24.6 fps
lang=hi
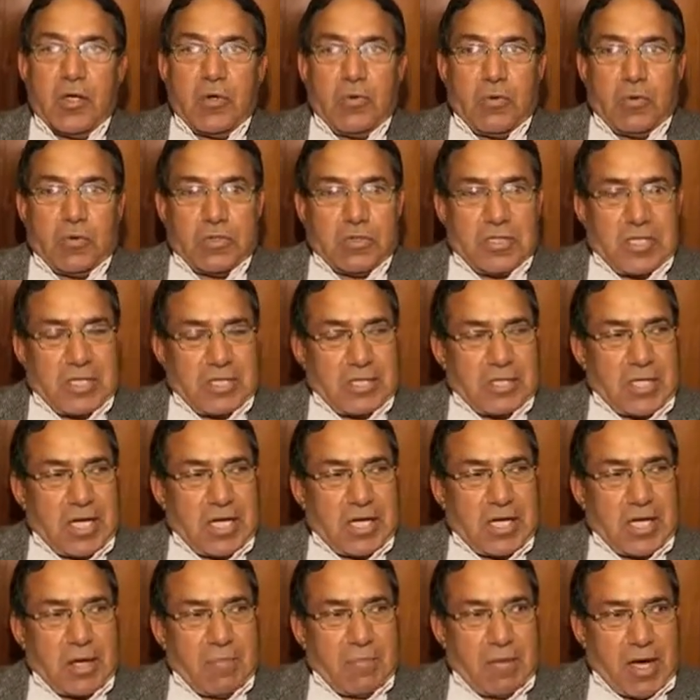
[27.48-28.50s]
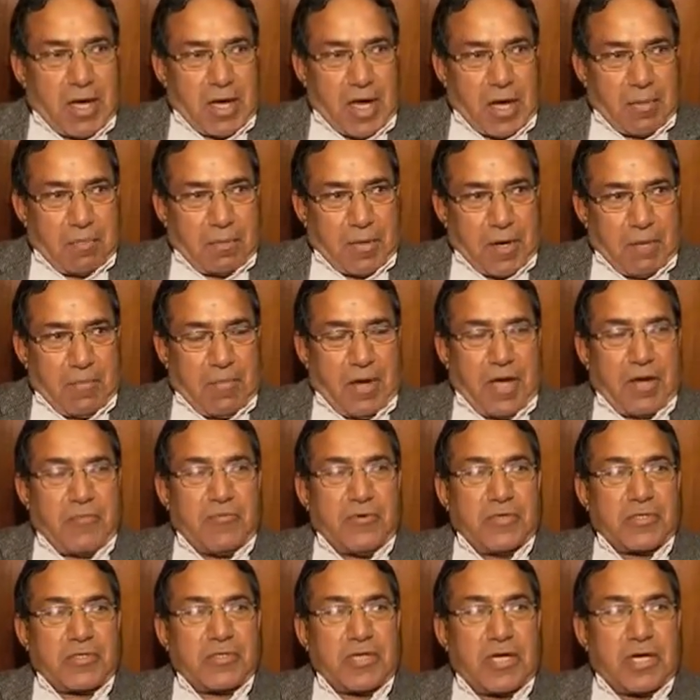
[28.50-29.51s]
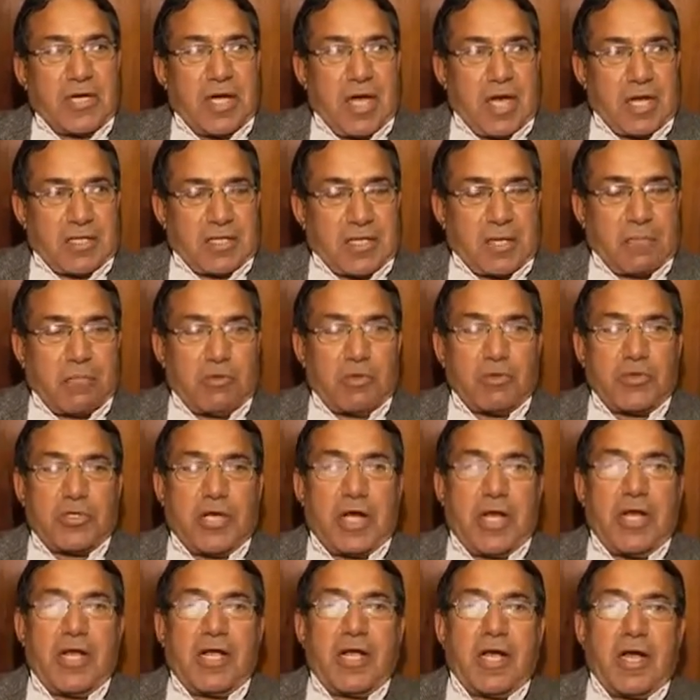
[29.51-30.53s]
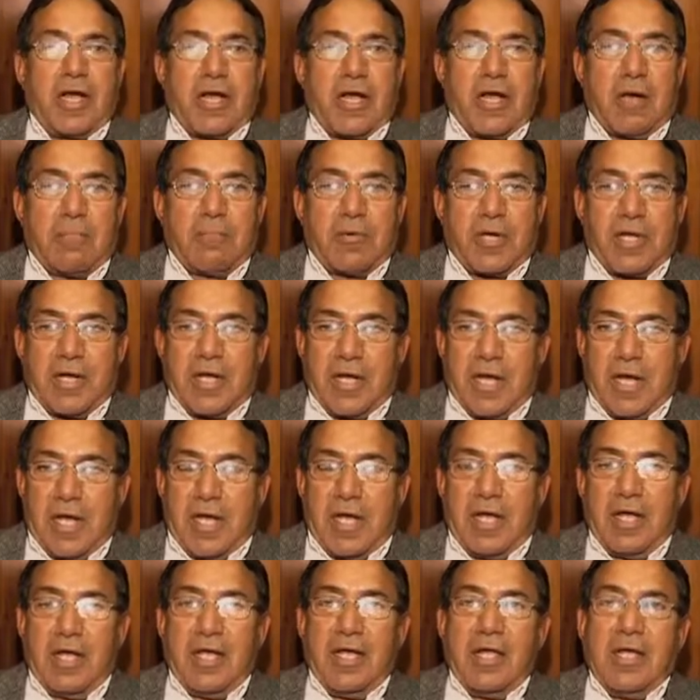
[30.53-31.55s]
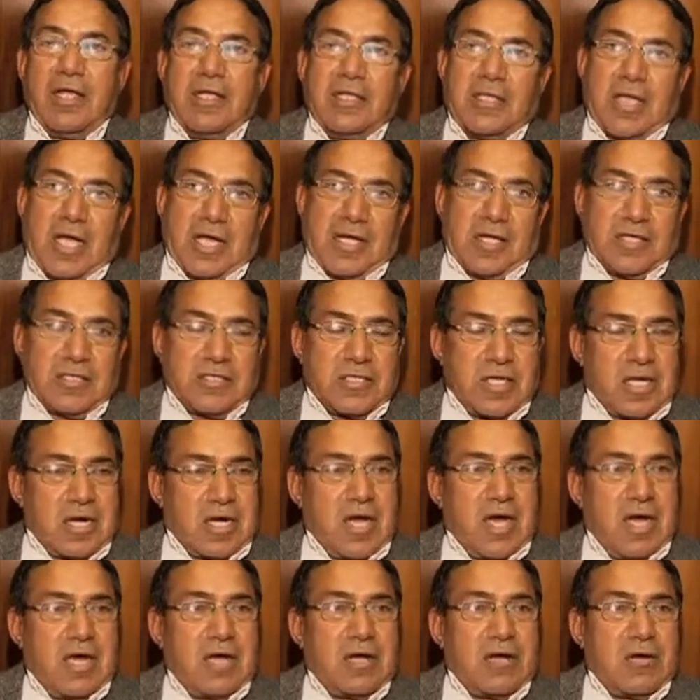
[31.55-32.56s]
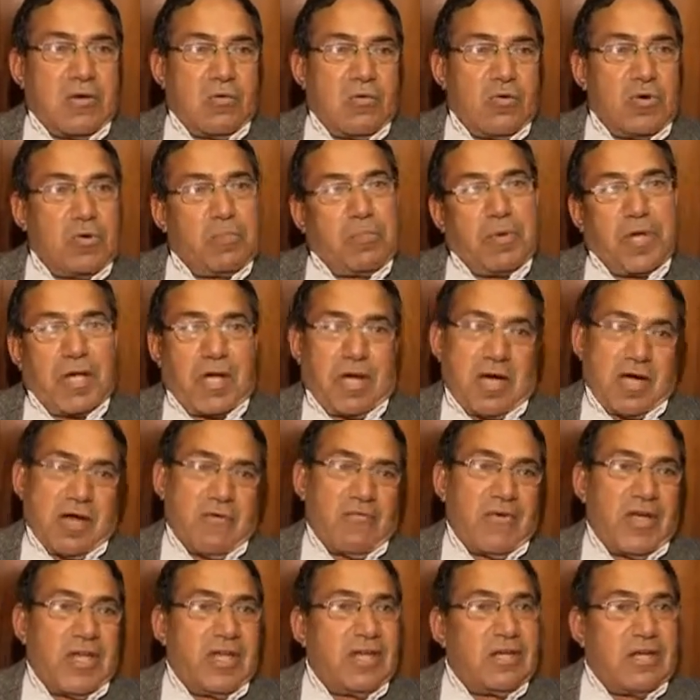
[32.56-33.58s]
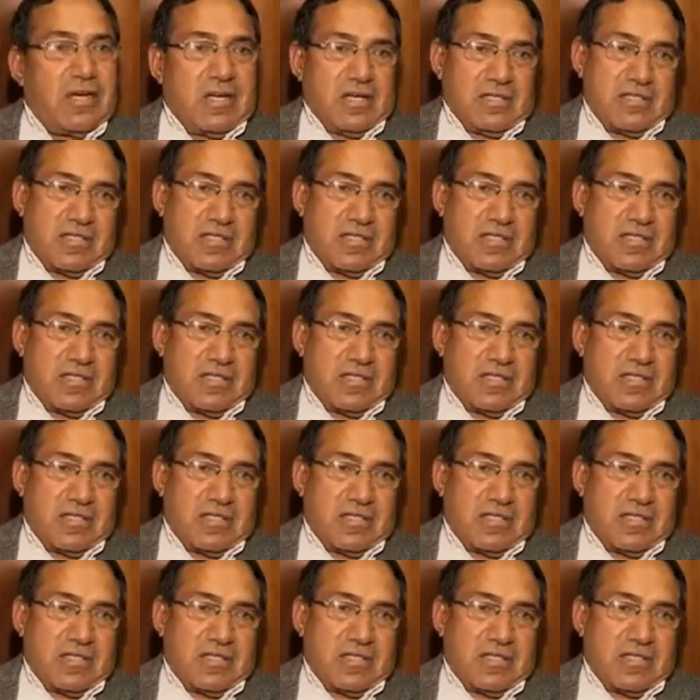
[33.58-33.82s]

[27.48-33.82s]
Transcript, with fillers: वो जनता के आपके मार्फत सरकार तक पहुंचाने का काम करेगा ताकि सरकार उन पर कार्रवाई कर